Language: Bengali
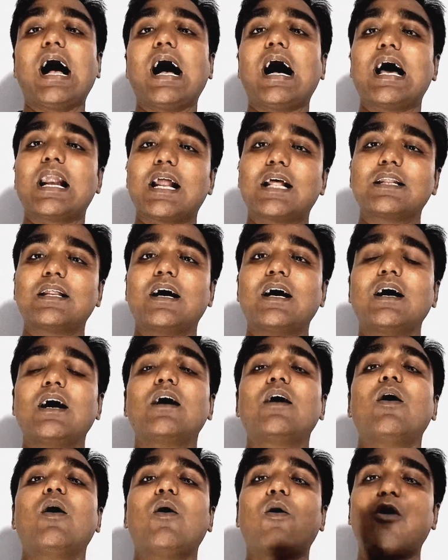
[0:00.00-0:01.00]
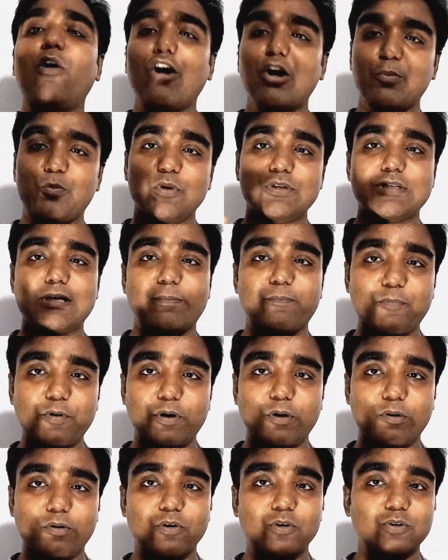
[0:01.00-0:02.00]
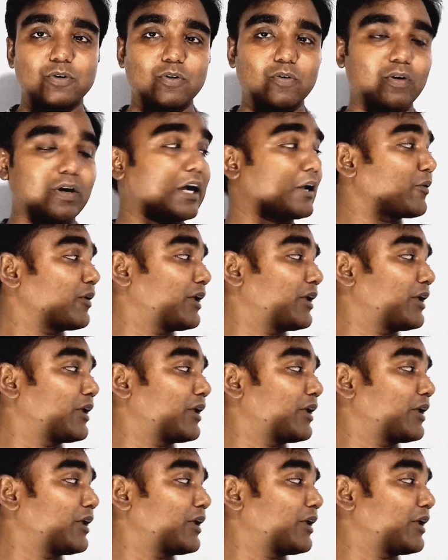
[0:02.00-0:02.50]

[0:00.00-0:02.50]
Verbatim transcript: আলাদা অল্প চাপ প্রয়োগ করত কারণ